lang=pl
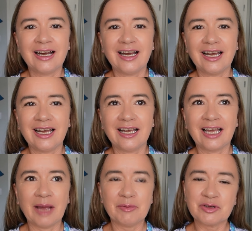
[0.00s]
E,
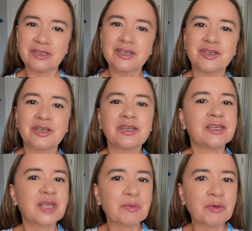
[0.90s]
a może też
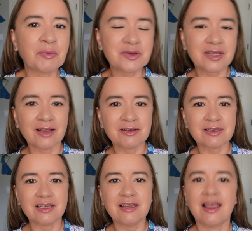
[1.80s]
dzięki temu,
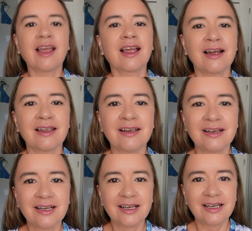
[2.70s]
poznając inne kraje,
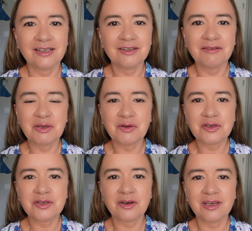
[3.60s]

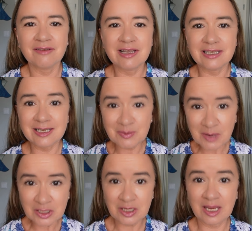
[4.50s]
dowiadując się o nich więcej z
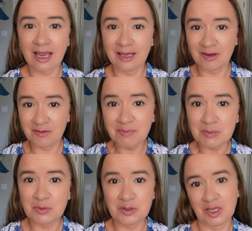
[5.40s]
pierwszej ręki, w
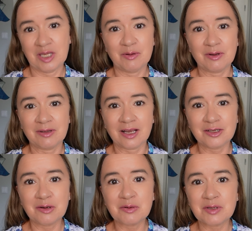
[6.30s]
bezpośrednim
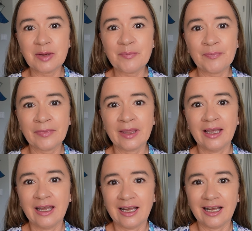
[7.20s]
kontakcie ludzkim,
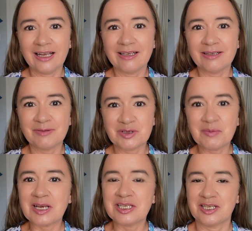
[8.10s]
e, może
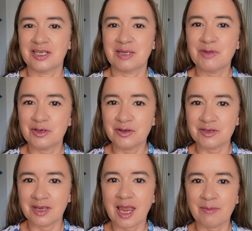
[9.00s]
bardziej czasem też
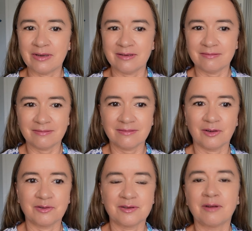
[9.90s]
doceniamy
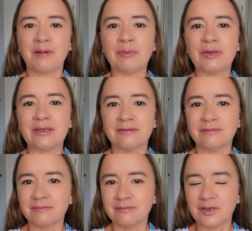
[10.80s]
to, co mamy
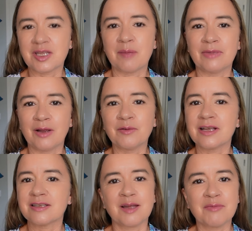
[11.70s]
dostępne u
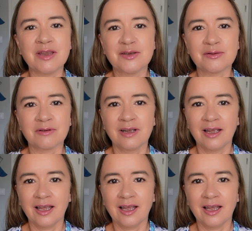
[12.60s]
nas na miejscu,